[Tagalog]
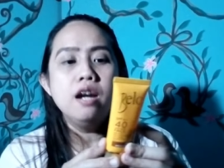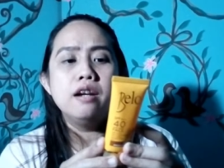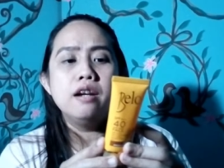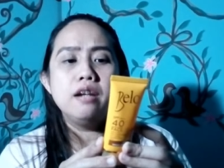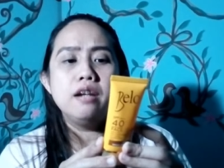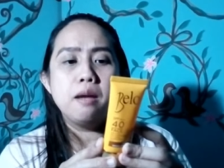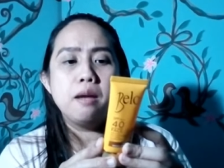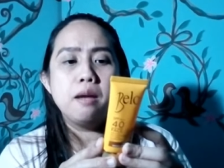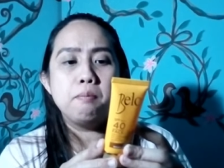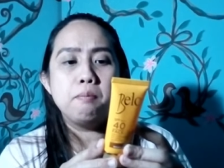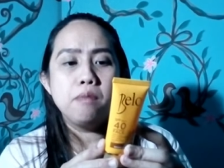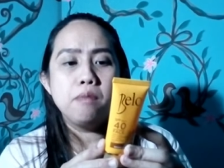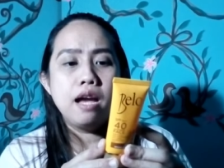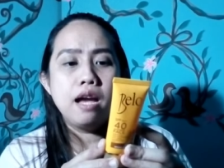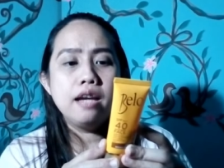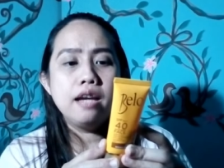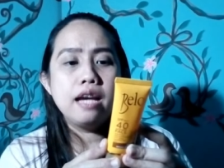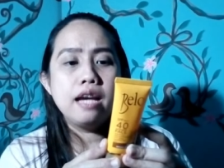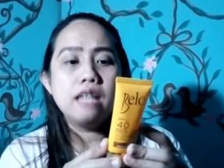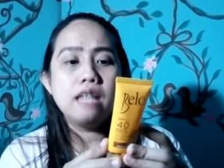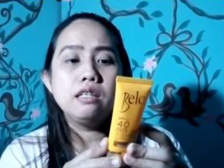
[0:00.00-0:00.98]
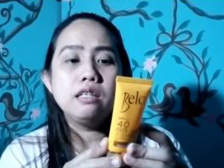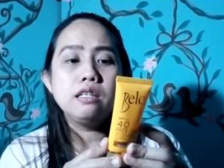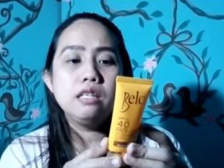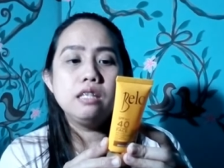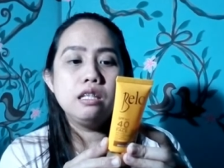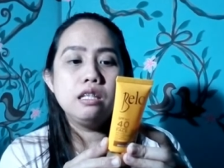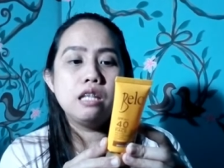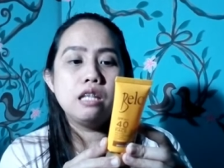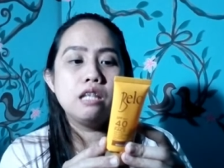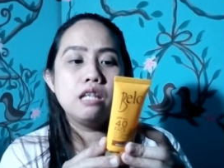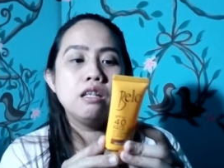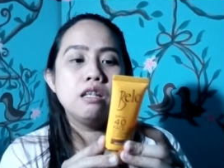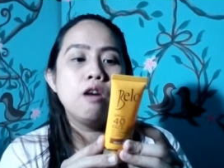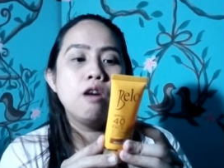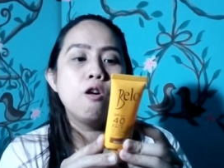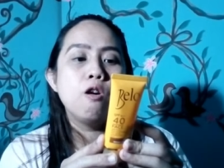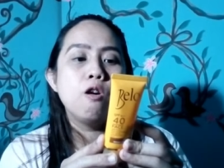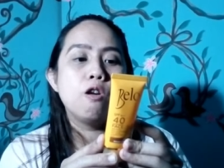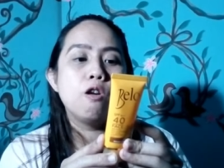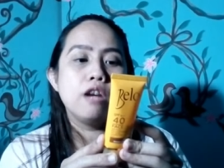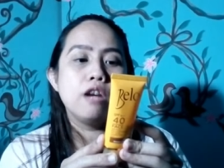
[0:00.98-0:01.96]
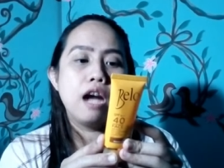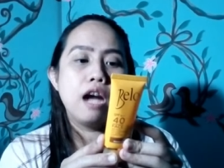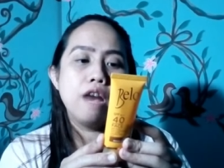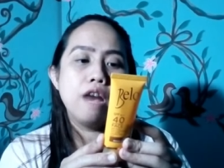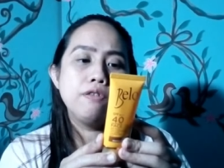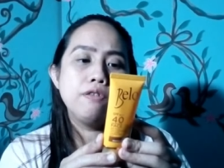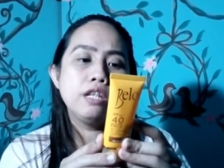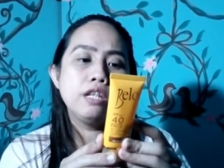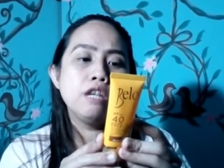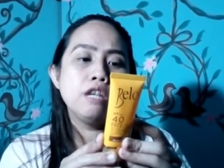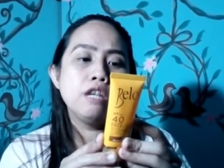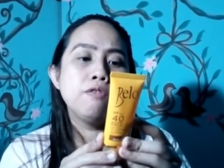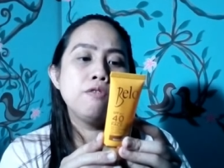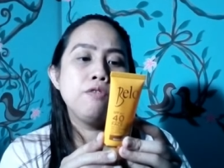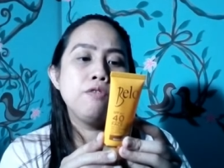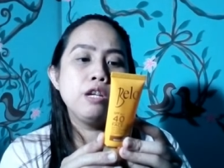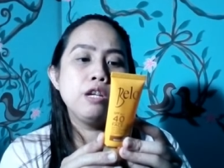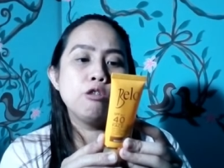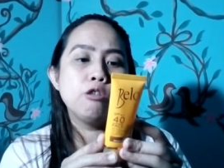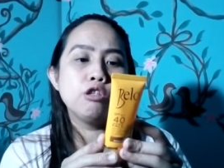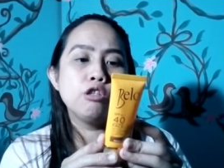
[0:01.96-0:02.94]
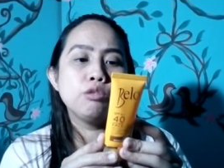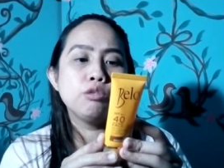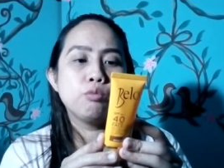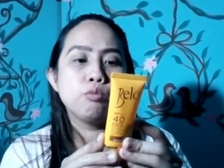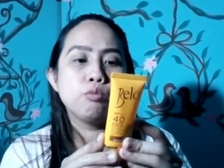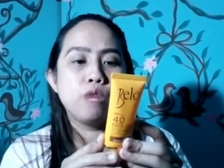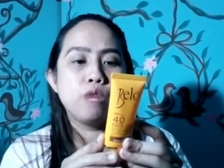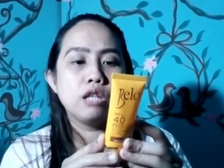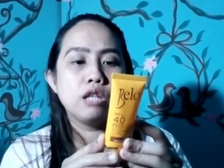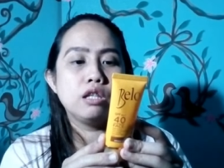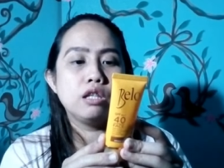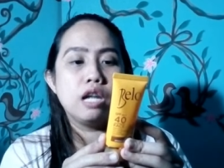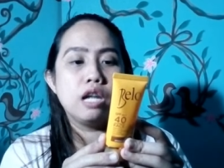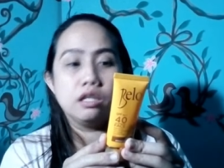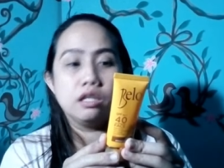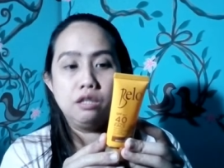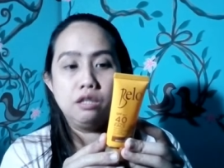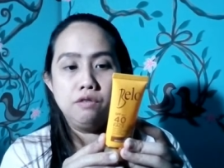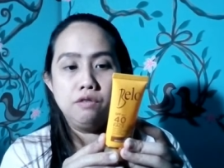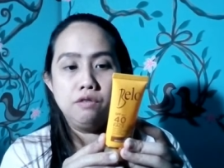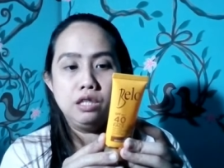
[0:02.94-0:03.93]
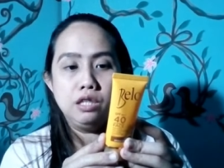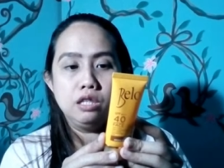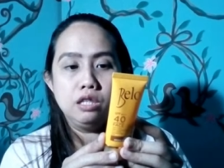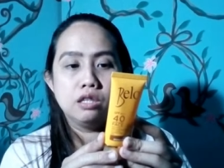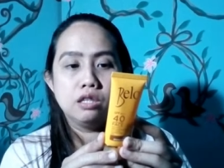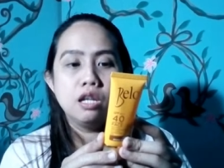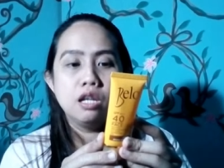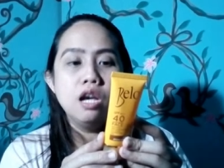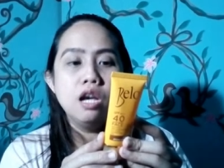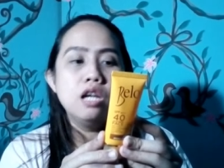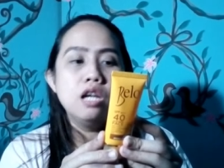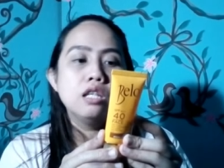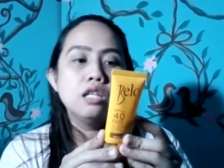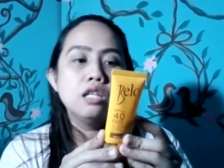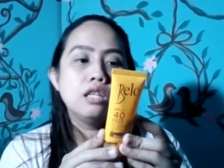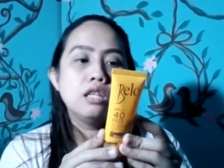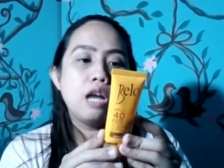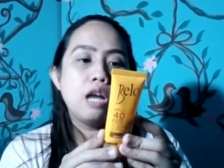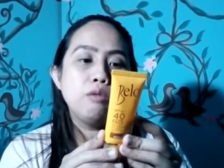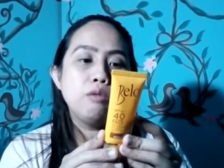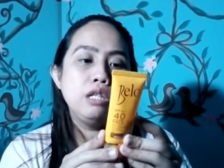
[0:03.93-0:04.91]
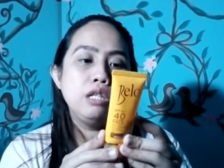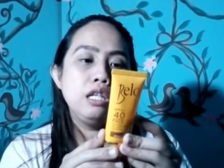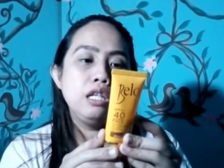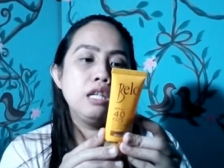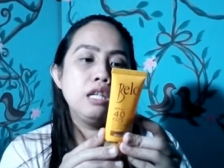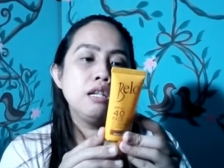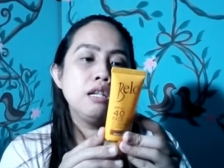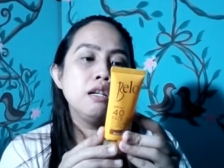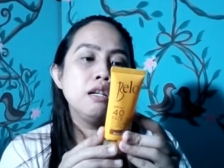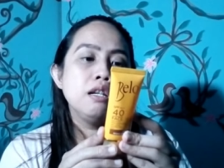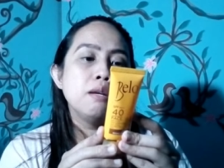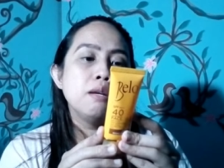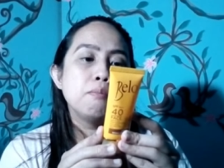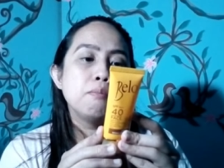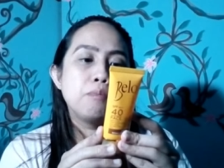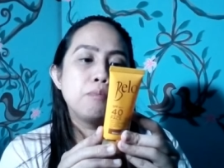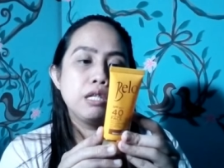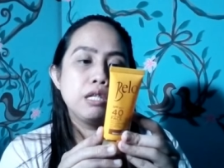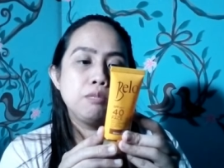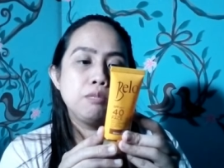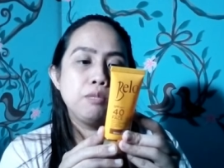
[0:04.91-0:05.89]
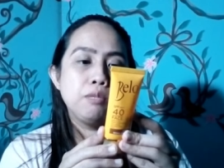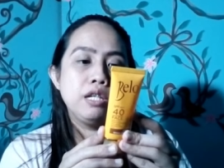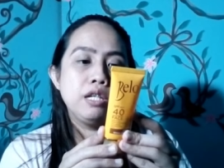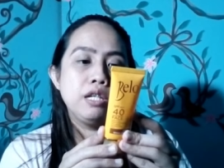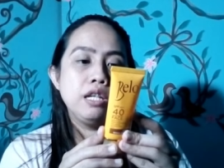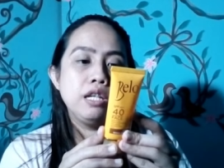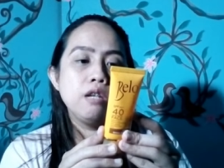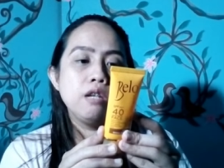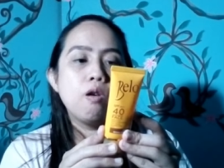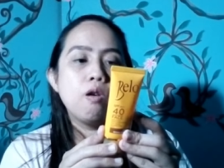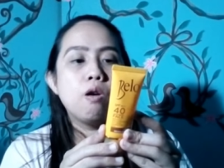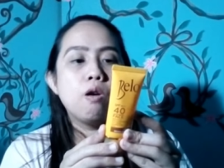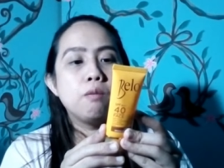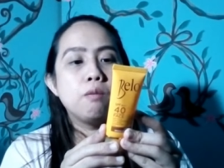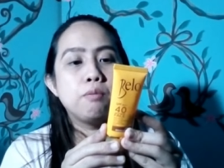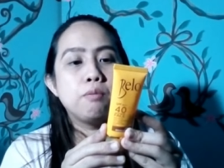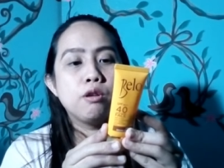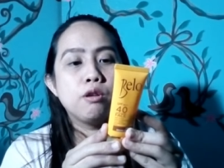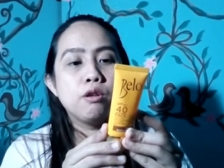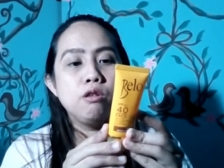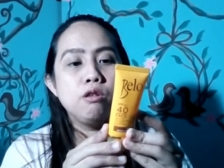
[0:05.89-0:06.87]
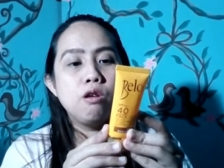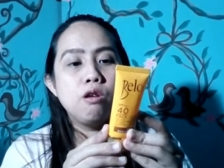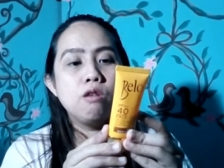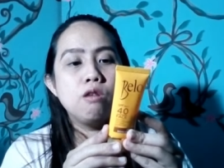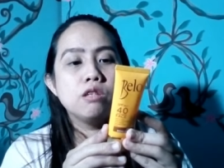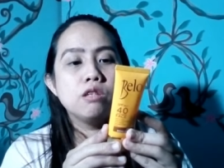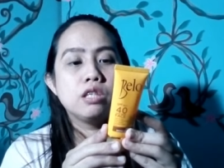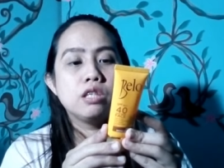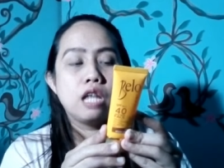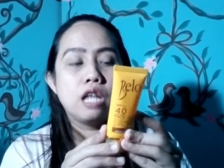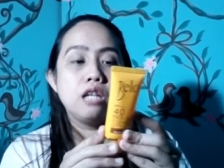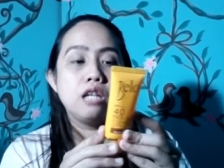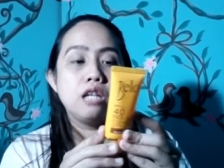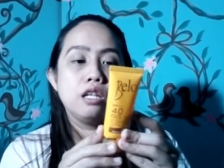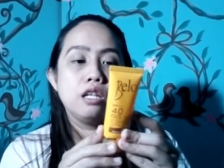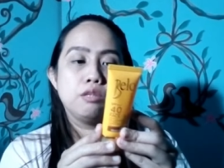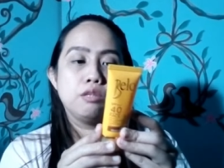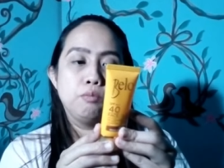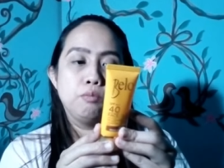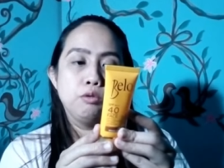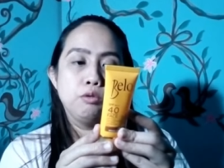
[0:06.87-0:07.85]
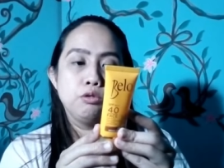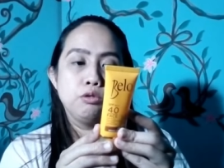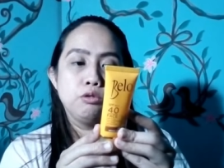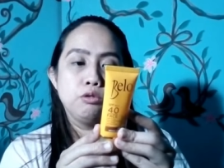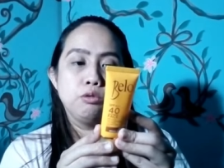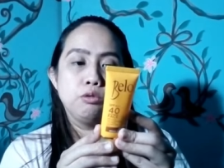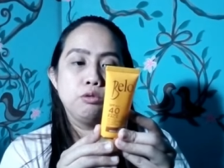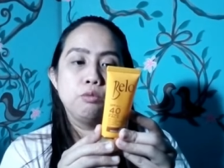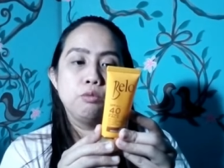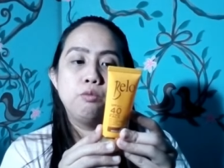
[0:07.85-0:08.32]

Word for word: Reapply as needed or after vigorous water activities. Toweling, perspiring, or prolonged sun exposure.